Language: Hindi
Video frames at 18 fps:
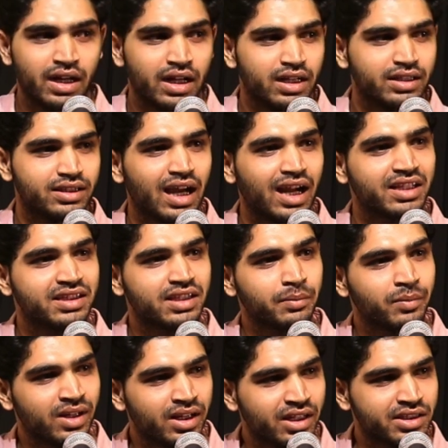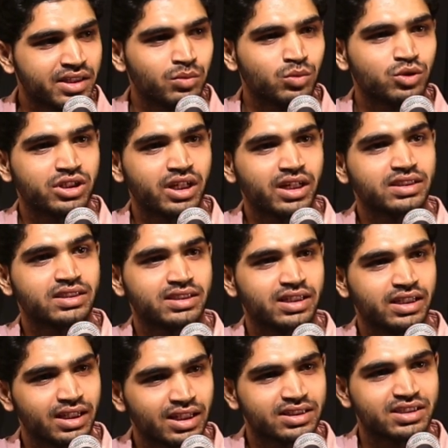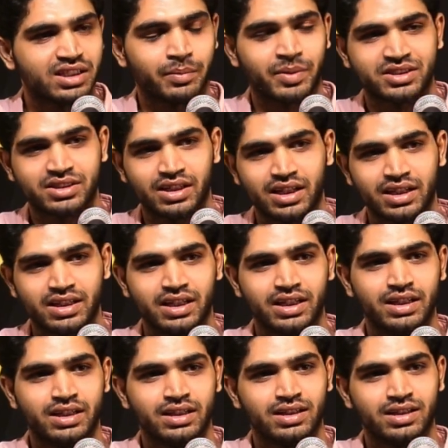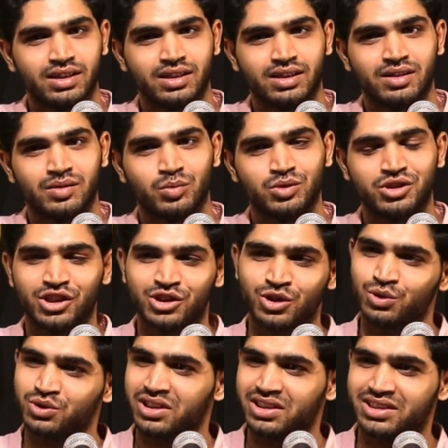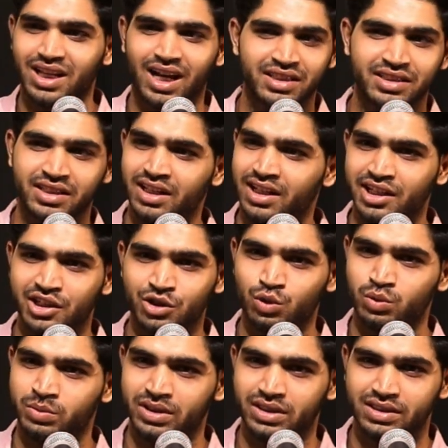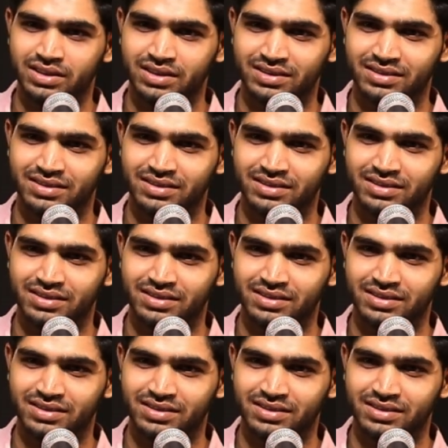हिदायतें मिली थी मुझे जीनत से बचने की मुझे तो उसकी सादगी ले डूबी